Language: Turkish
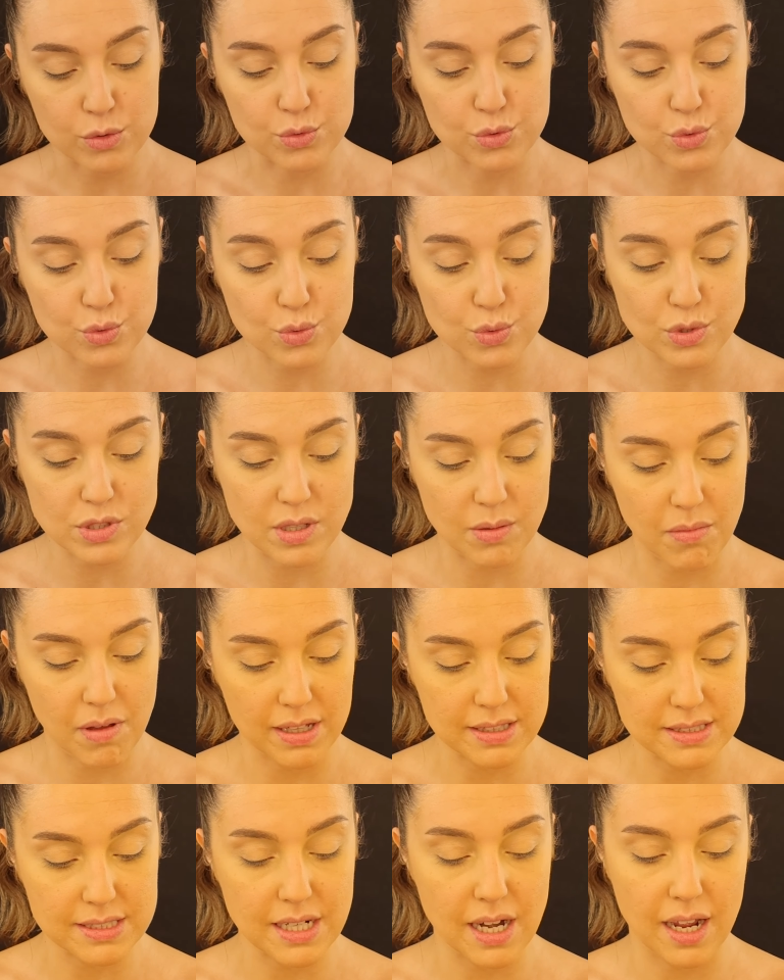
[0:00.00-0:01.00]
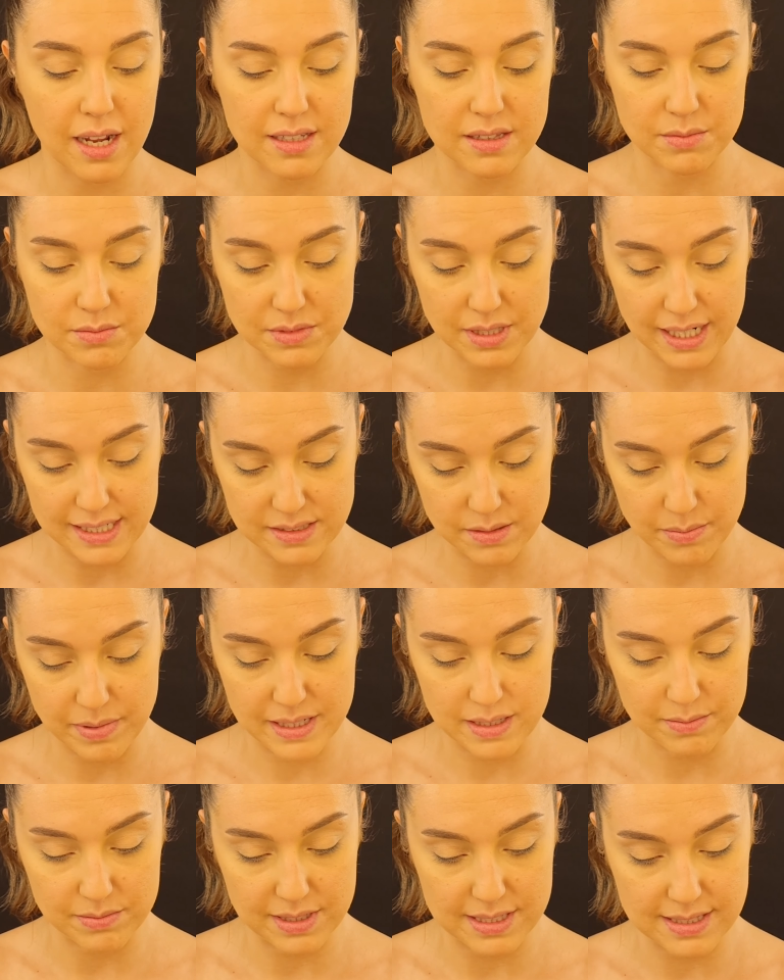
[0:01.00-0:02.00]
Uzun zamandır aklımdaydı
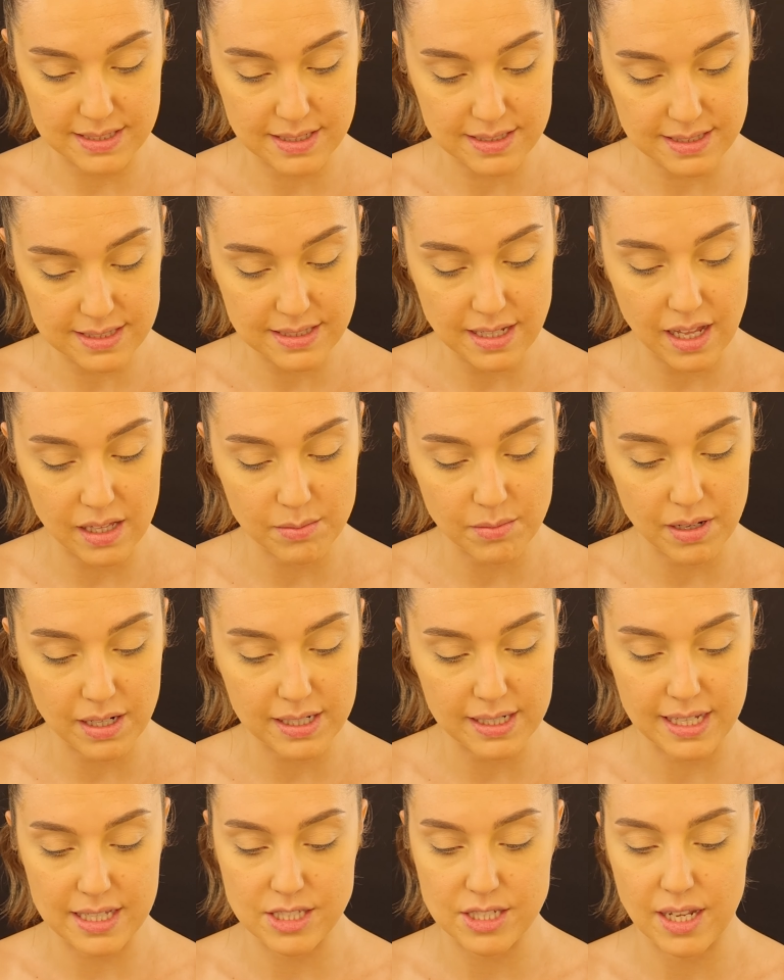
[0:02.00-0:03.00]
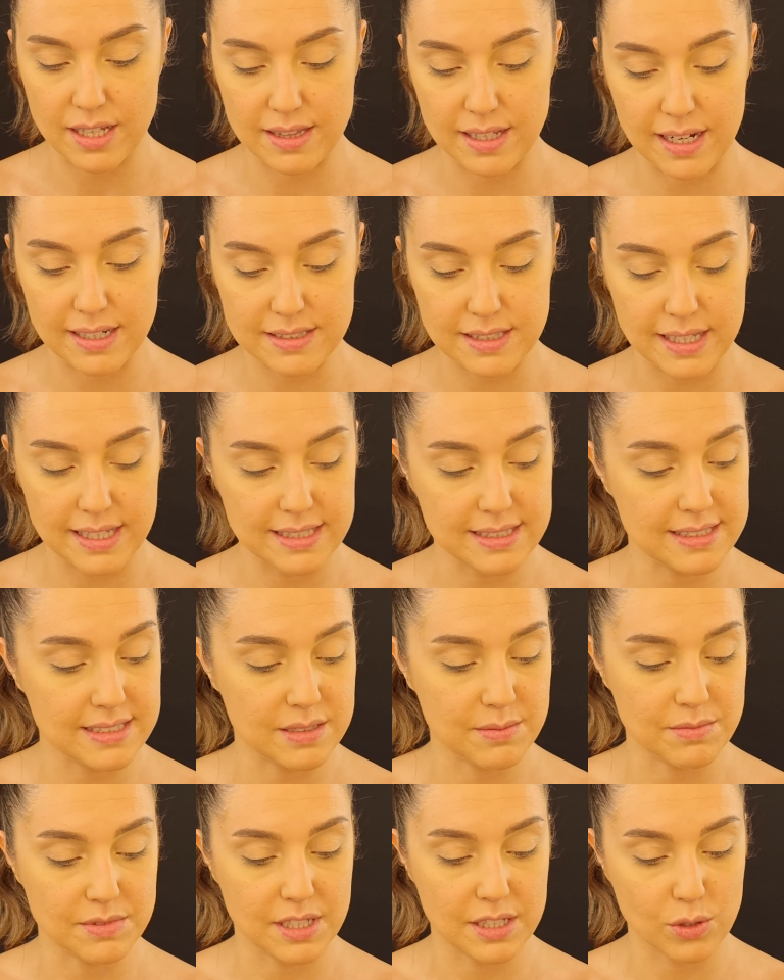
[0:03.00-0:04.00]
benim de satın almak. Geçenlerde
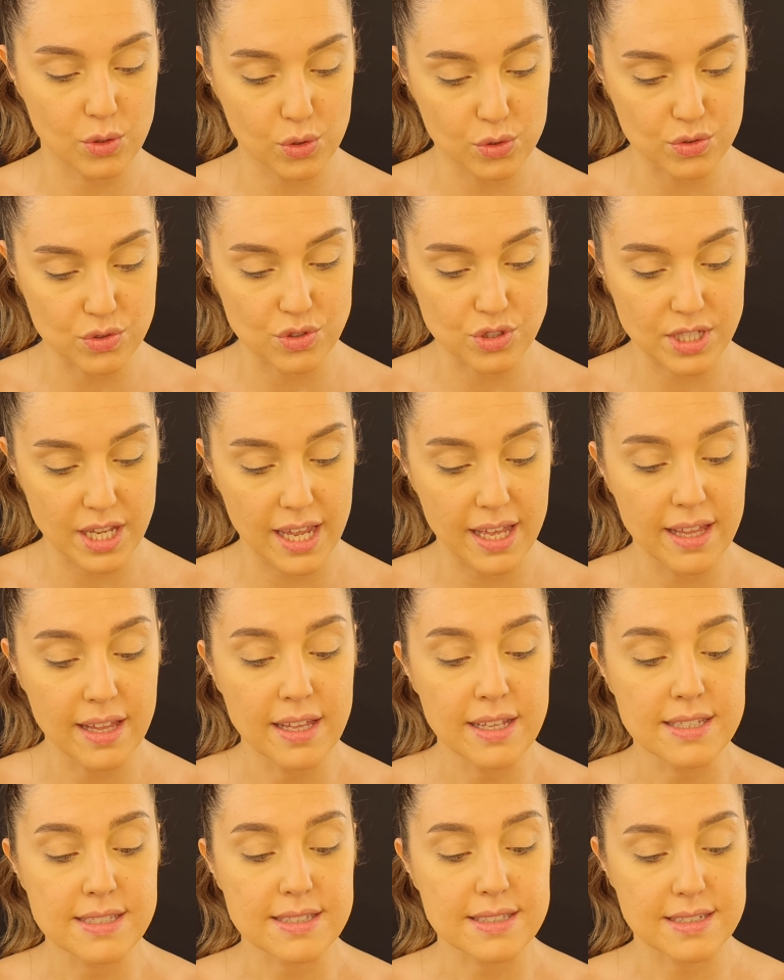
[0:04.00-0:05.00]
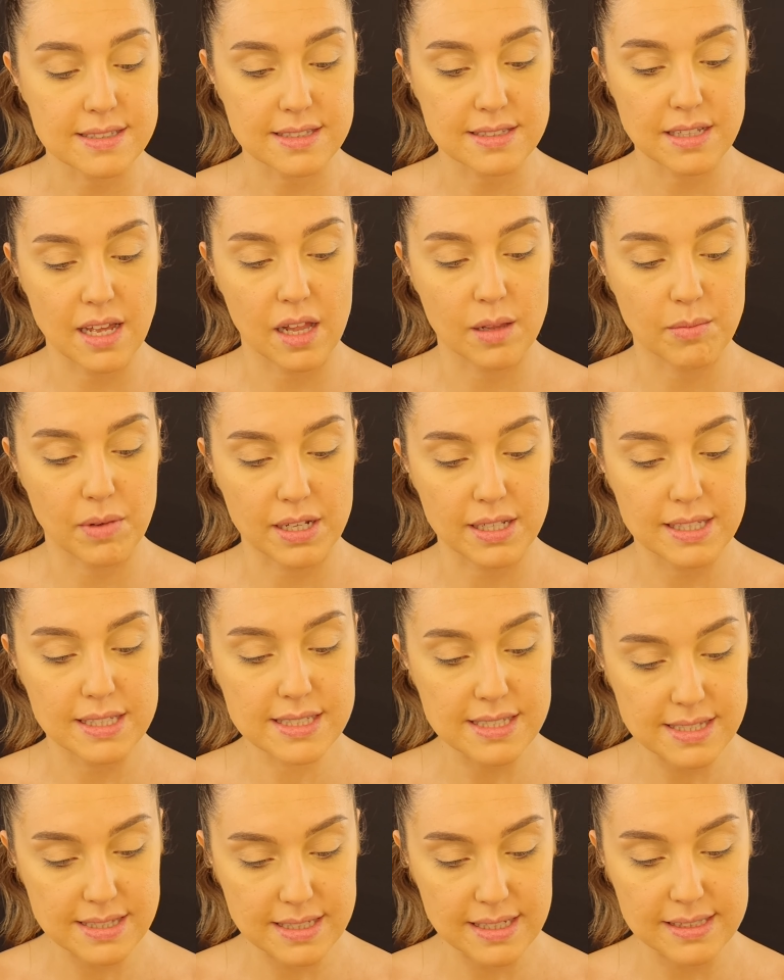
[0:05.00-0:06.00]
indirimde görünce satın almak
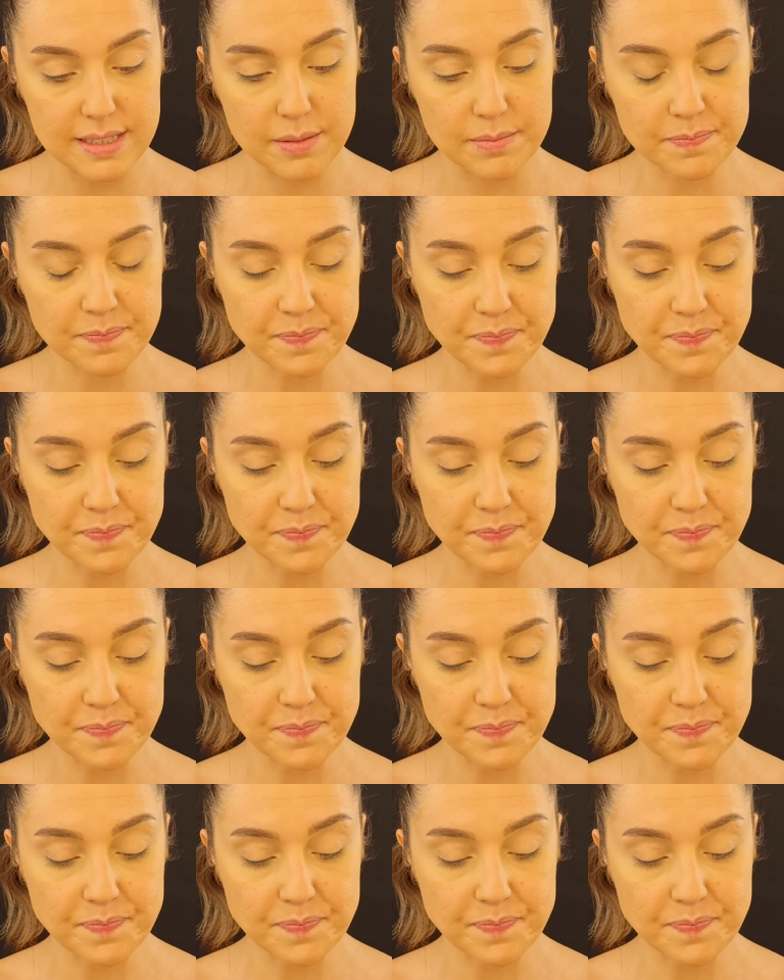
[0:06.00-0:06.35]
istedim.